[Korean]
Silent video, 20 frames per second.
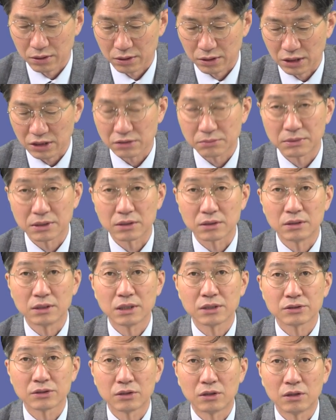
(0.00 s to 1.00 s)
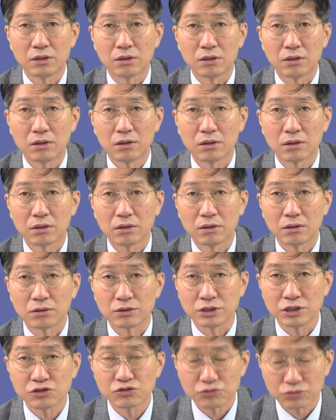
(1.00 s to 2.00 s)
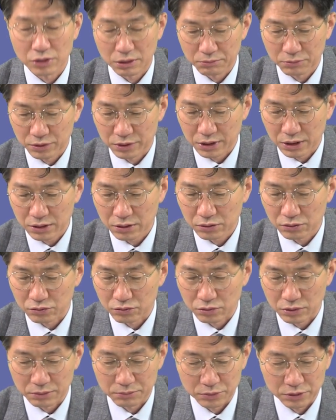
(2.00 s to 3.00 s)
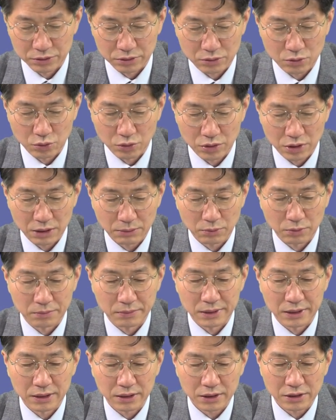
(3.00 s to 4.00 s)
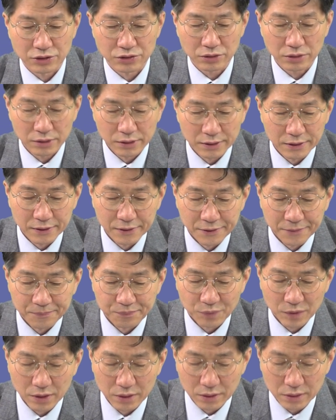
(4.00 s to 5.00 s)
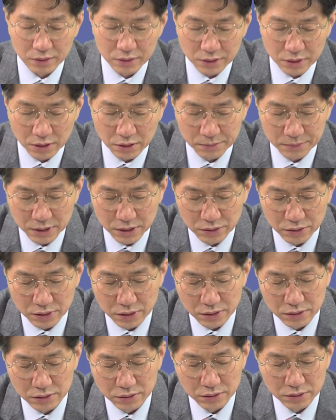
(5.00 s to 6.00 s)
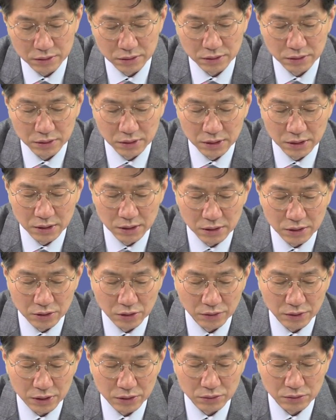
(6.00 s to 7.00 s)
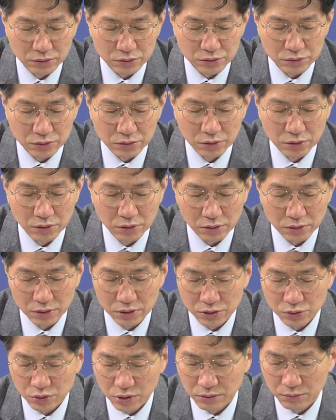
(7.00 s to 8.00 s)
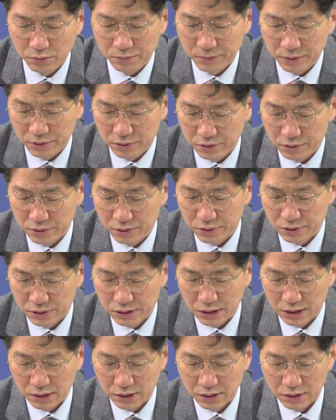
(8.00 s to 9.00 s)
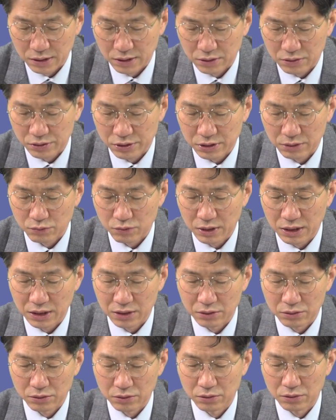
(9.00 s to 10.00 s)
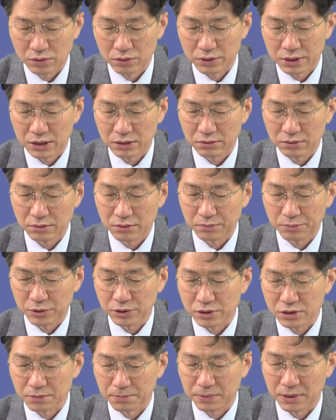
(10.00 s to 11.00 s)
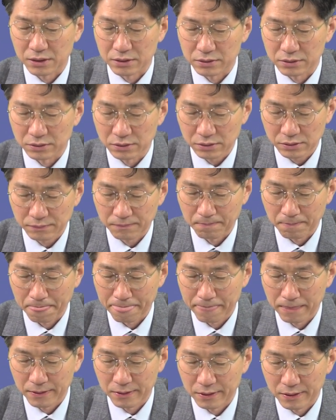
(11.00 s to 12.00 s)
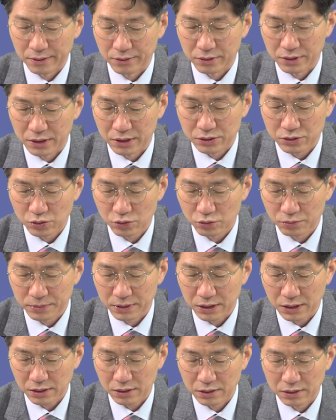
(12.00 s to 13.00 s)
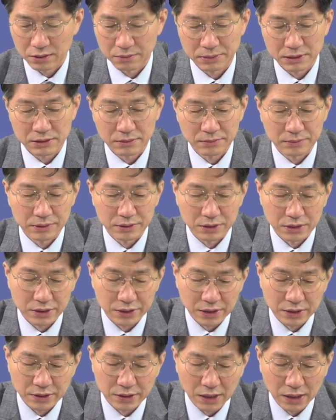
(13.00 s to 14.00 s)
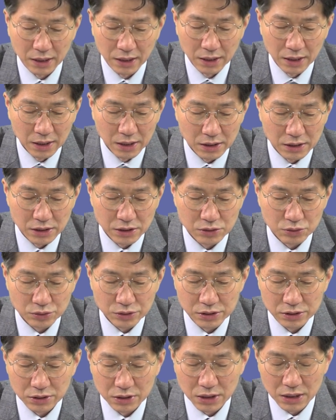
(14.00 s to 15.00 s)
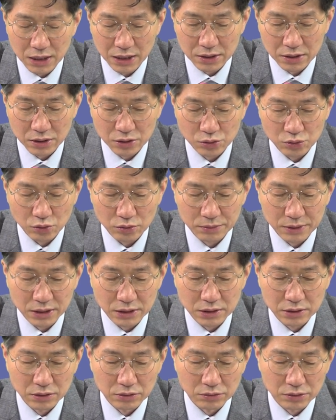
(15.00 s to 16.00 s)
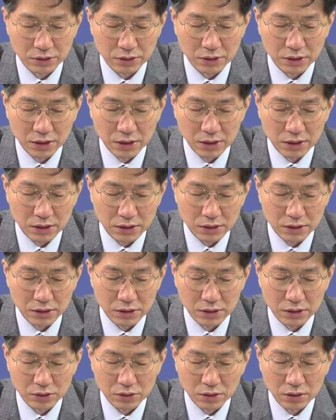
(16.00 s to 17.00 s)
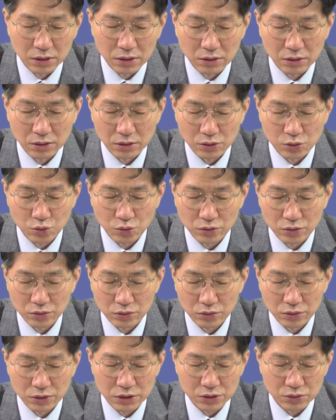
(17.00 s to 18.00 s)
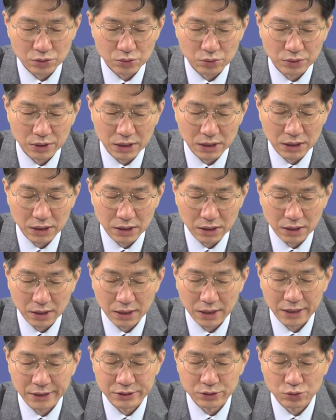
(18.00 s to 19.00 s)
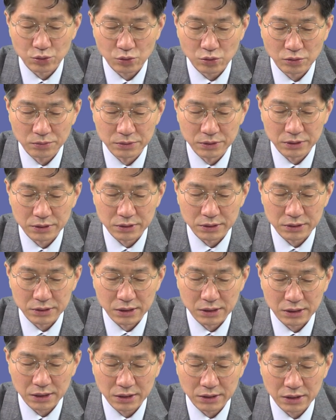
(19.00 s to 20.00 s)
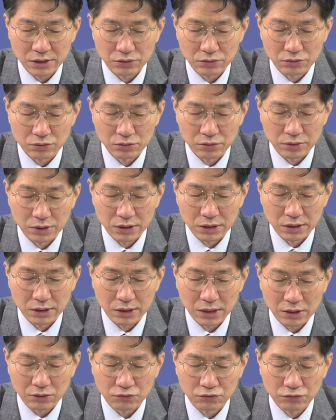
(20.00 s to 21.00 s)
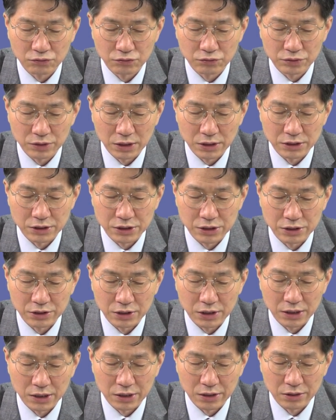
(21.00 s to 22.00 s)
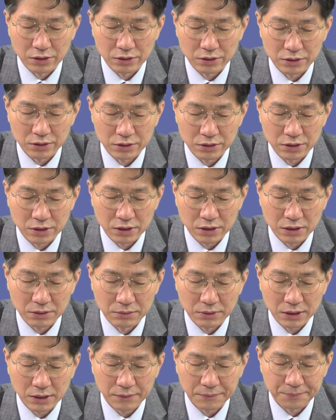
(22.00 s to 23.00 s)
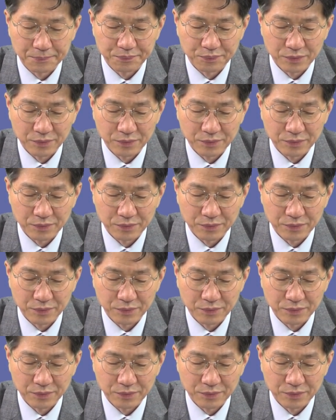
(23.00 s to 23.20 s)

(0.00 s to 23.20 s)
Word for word: 내 집 마련을 해서 이주도 한번 하는 것도 한번 고려해 볼만 하겠죠. 음, 그 다음에 여기 그 영화동 쪽 이쪽에 보면은 이제 더샵 광교산 포스트 파크, 예, 여기가 천오백, 팔천만 원 이렇게 되는데 이쪽 지역이 가격이 조금 낮은 이유는 이 조원동 이쪽 동네가 아 조금은 상대적으로 이 낙후된 지역이에요. 그렇기 때문에,